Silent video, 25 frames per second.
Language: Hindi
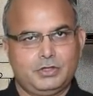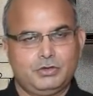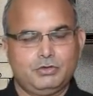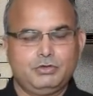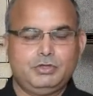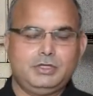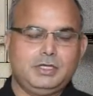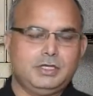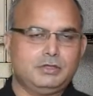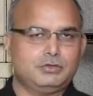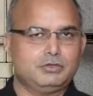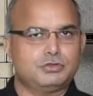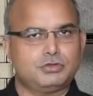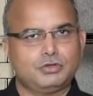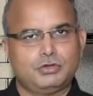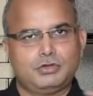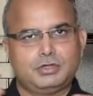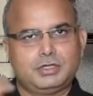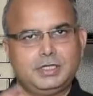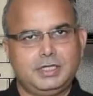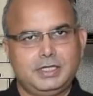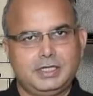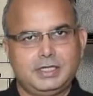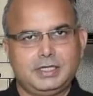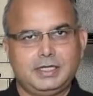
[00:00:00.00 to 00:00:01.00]
तो ये तो चलो
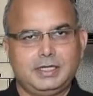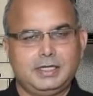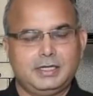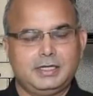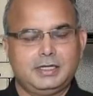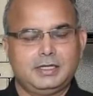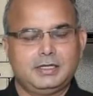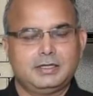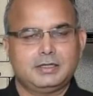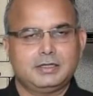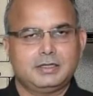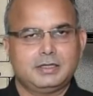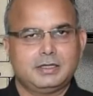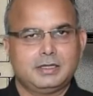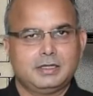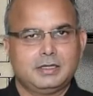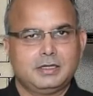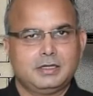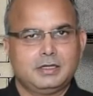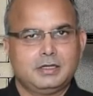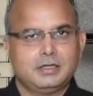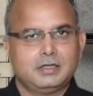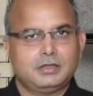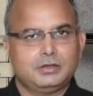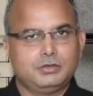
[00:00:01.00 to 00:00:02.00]
ठीक है
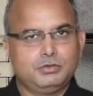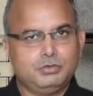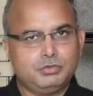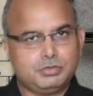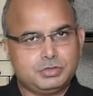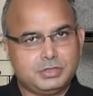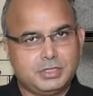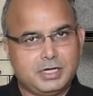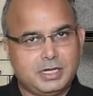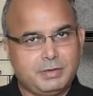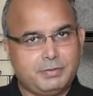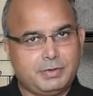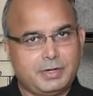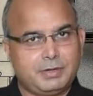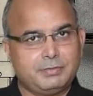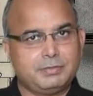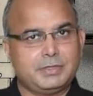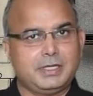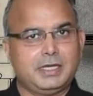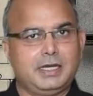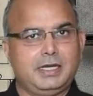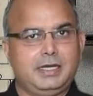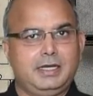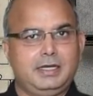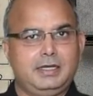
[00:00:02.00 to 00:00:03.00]
दूसरा भ्रम
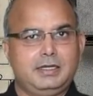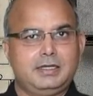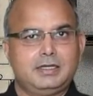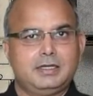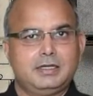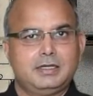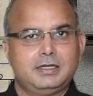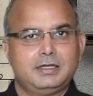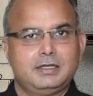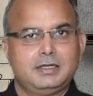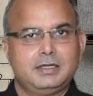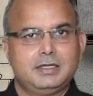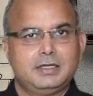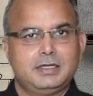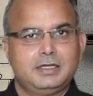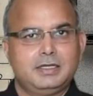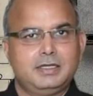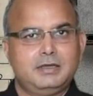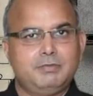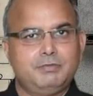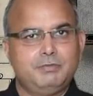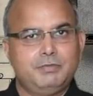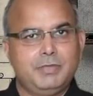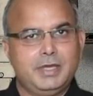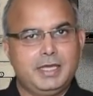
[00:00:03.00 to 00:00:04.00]
क्या है
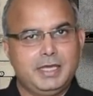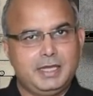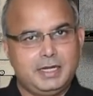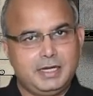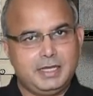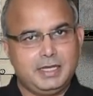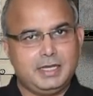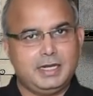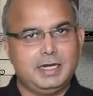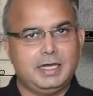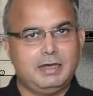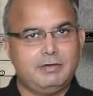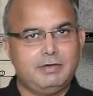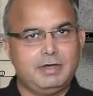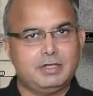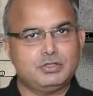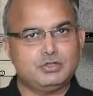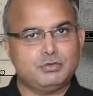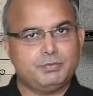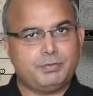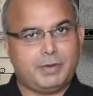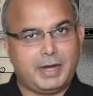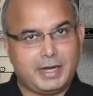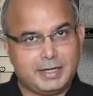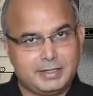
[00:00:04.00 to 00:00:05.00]
कि मेरे अलावा
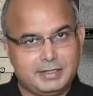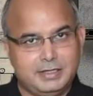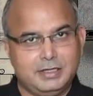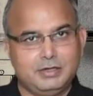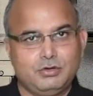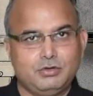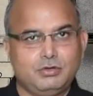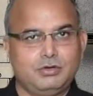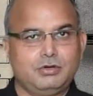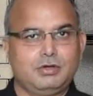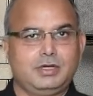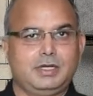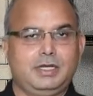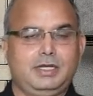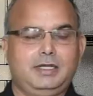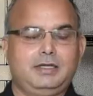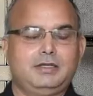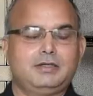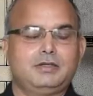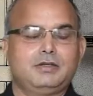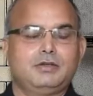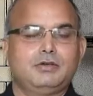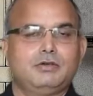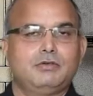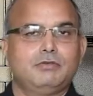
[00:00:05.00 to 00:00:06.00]
जो बाकी लोग हैं
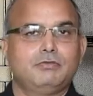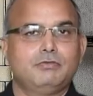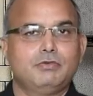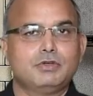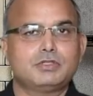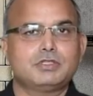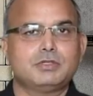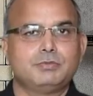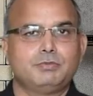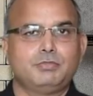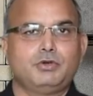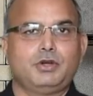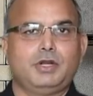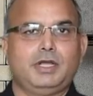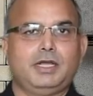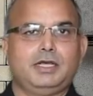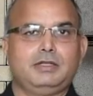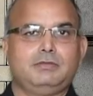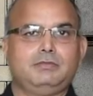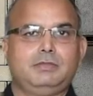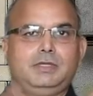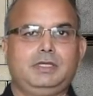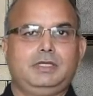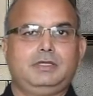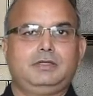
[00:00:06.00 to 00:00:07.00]
वो सब बुरे
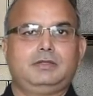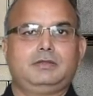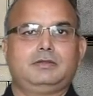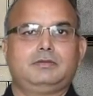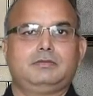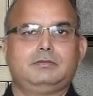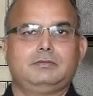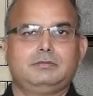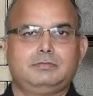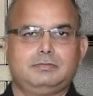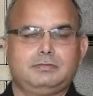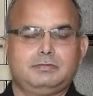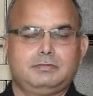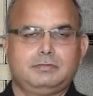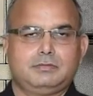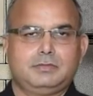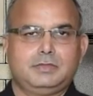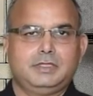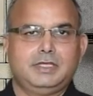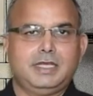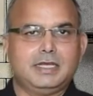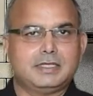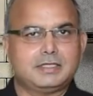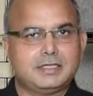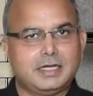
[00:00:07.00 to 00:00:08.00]
आदमी हैं
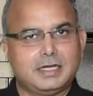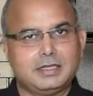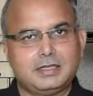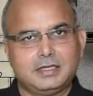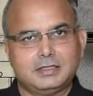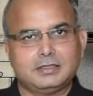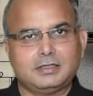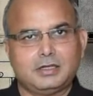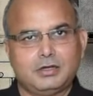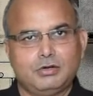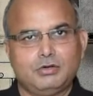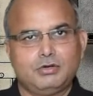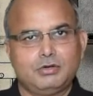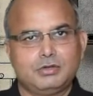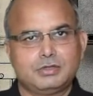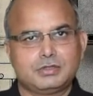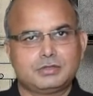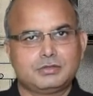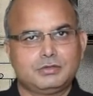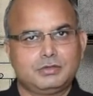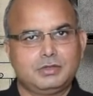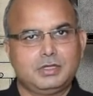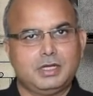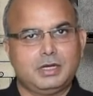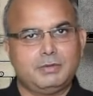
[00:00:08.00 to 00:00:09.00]
या ज़्यादातर लोग इस
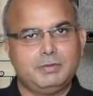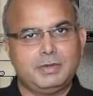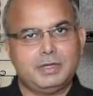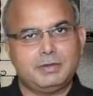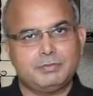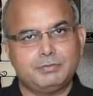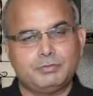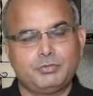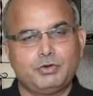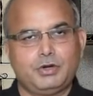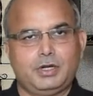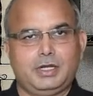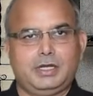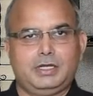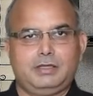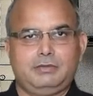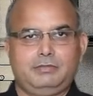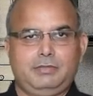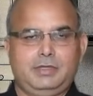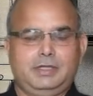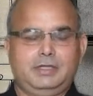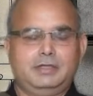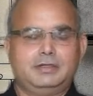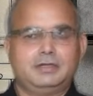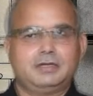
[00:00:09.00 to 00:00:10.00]
दुनिया में बुरे
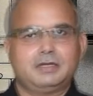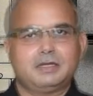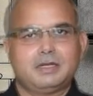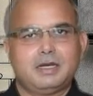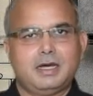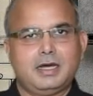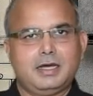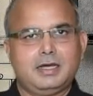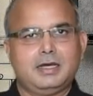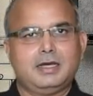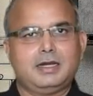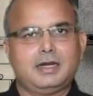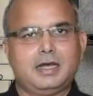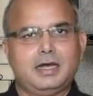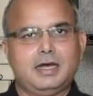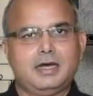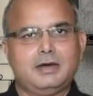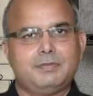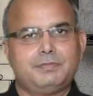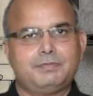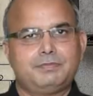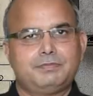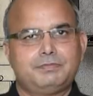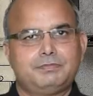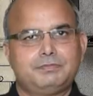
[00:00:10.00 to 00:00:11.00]
आदमी हैं अगर
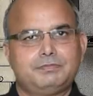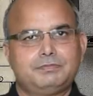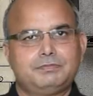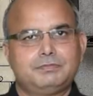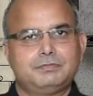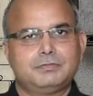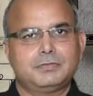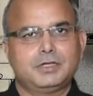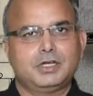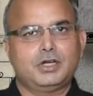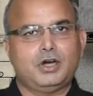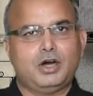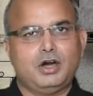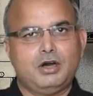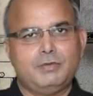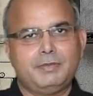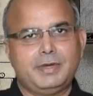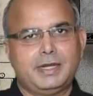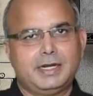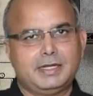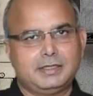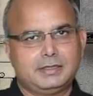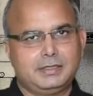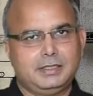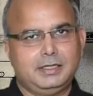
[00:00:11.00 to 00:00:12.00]
आप गांव
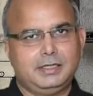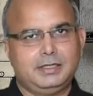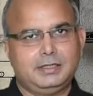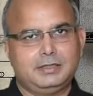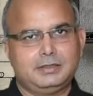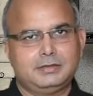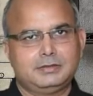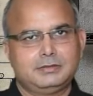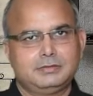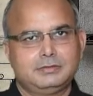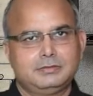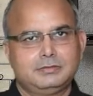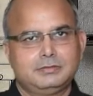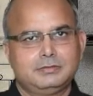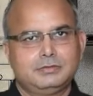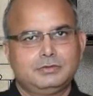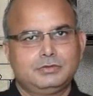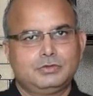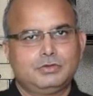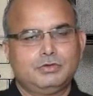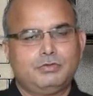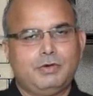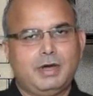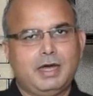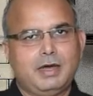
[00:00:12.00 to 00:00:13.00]
में रहते हैं
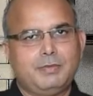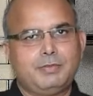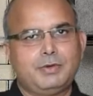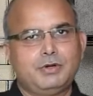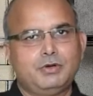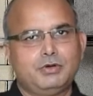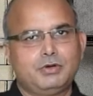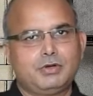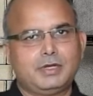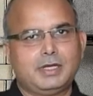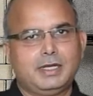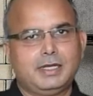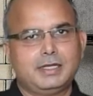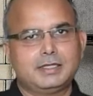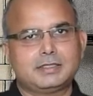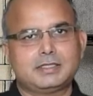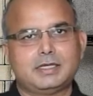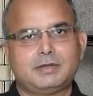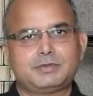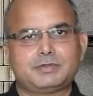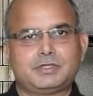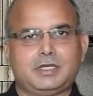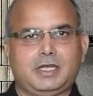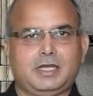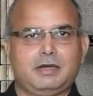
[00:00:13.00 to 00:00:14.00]
तो वहाँ पे लोग कहेंगे
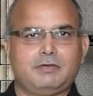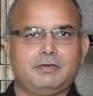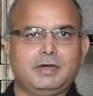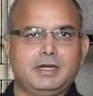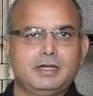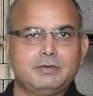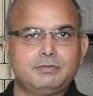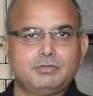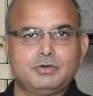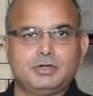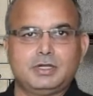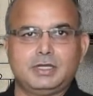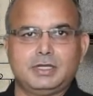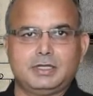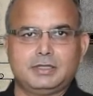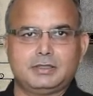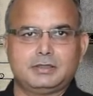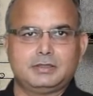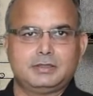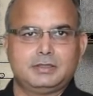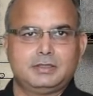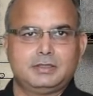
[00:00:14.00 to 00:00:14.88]
साहब शहर वाले बुरे हैं